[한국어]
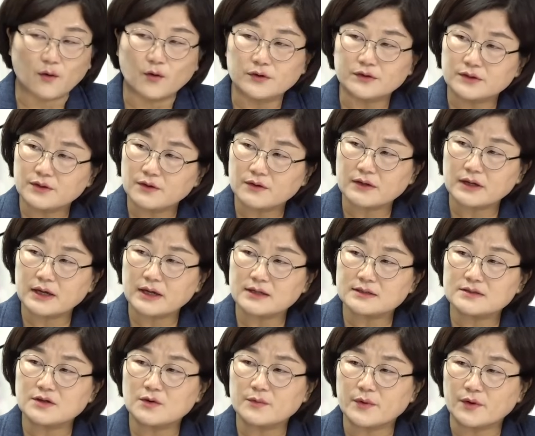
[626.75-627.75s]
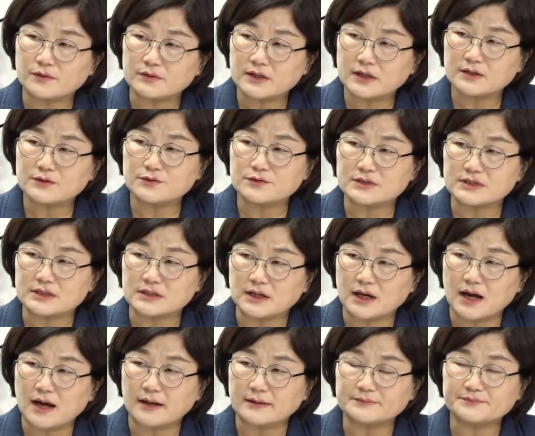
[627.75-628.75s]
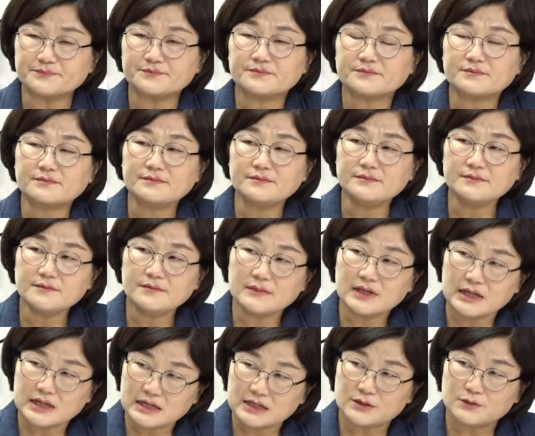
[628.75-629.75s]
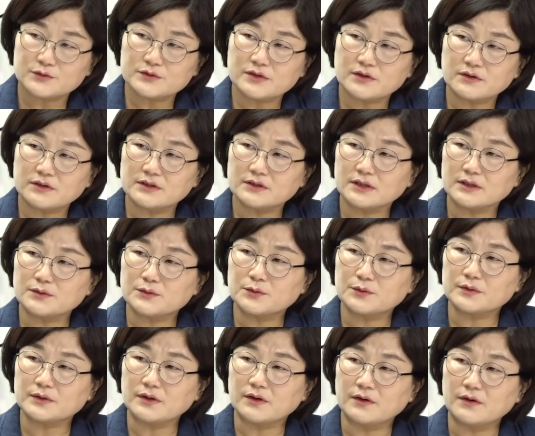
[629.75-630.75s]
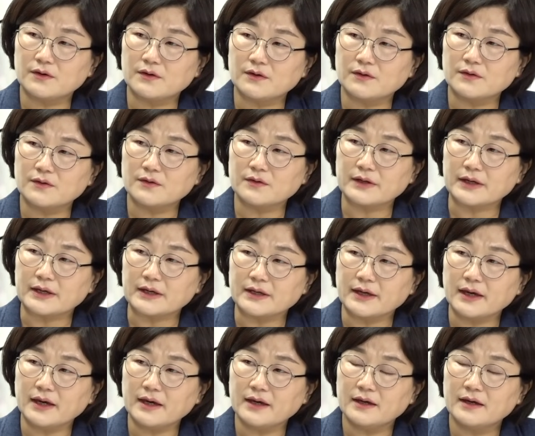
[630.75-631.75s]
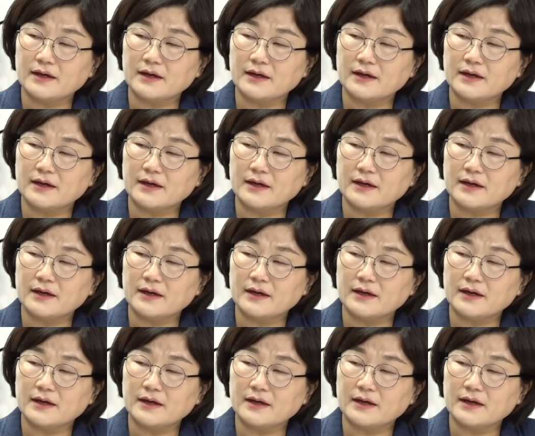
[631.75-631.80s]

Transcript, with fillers: 어떻게 해서 명태균 씨가 윤석열 대통령에게